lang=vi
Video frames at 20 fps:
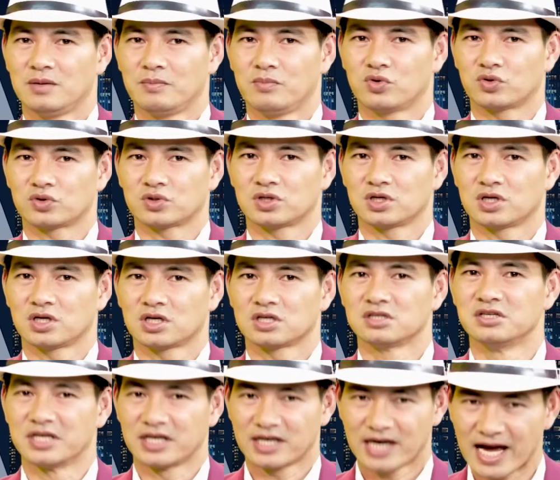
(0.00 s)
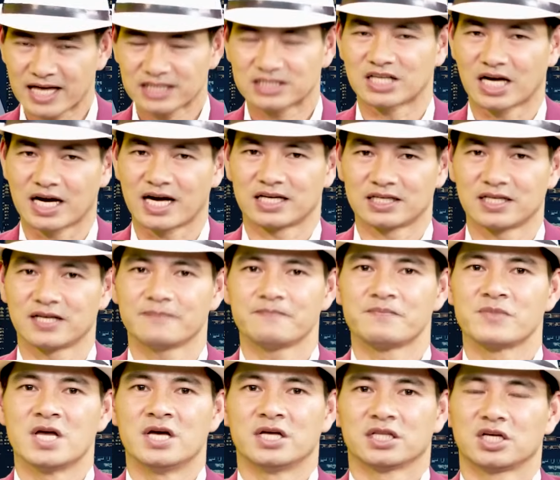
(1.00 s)
ở một ờ, người khác chẳng hạn thế
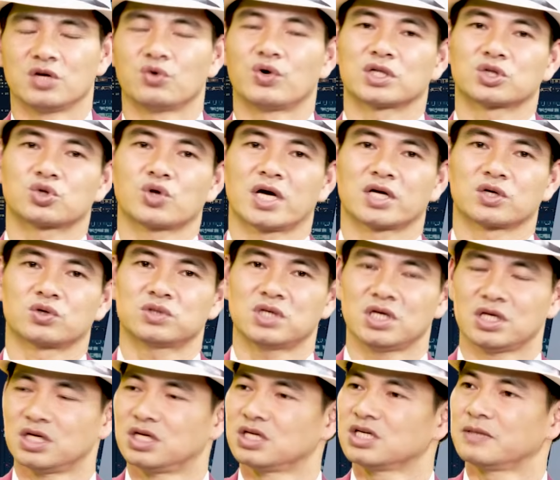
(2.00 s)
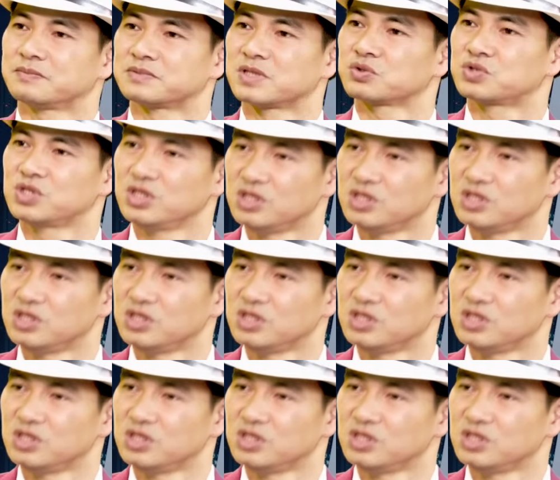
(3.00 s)
thì hoàn toàn có thể đến gặp giáo